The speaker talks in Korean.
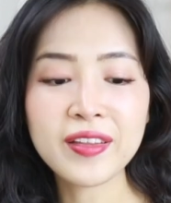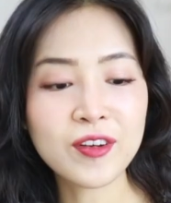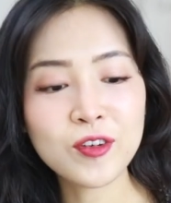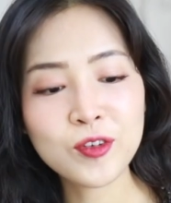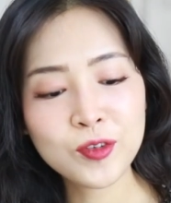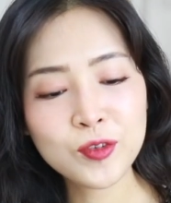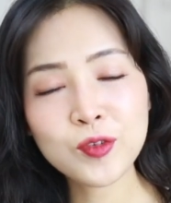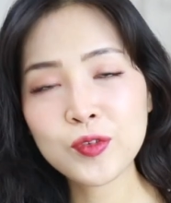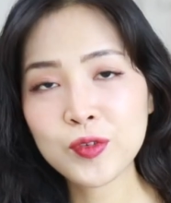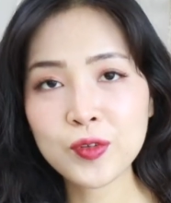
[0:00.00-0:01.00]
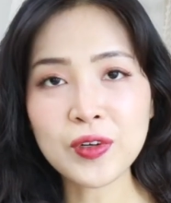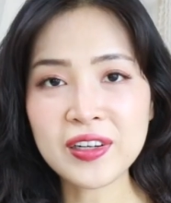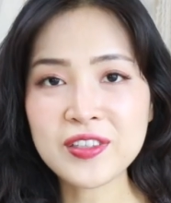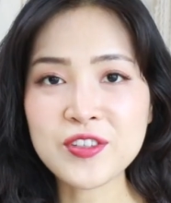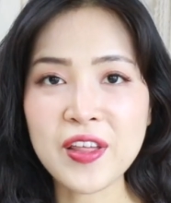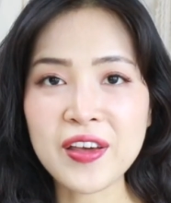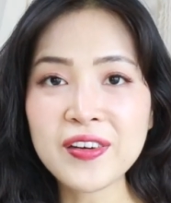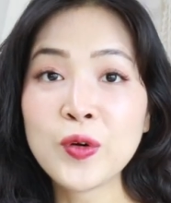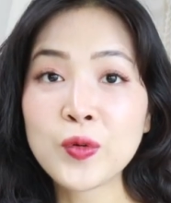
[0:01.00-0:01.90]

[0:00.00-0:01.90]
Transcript: 댓글로 꼭꼭 알려주세요.